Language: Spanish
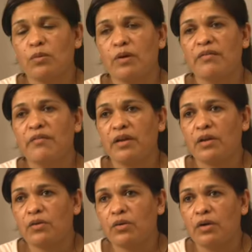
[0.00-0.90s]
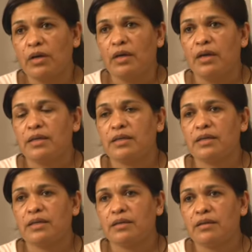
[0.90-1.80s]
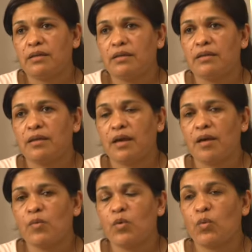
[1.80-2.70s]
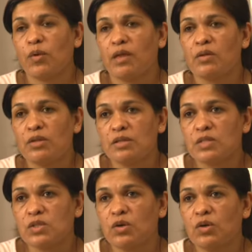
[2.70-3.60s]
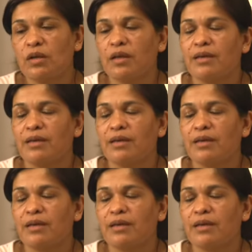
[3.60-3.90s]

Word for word: lugar fresco y, digamos, cuidado del sol.